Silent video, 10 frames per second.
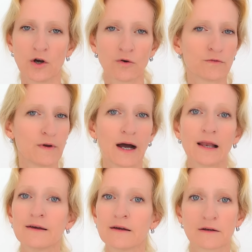Und wir
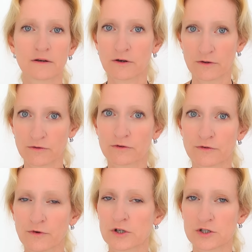alle können uns
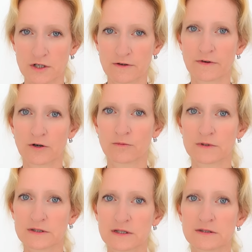vorstellen, warum
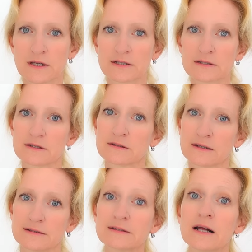das ist. Ja, das ist
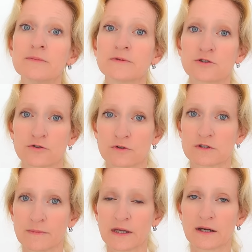ein
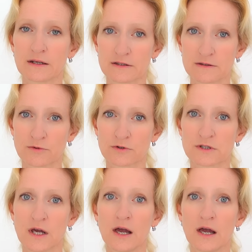Selbstschutzmechanismus.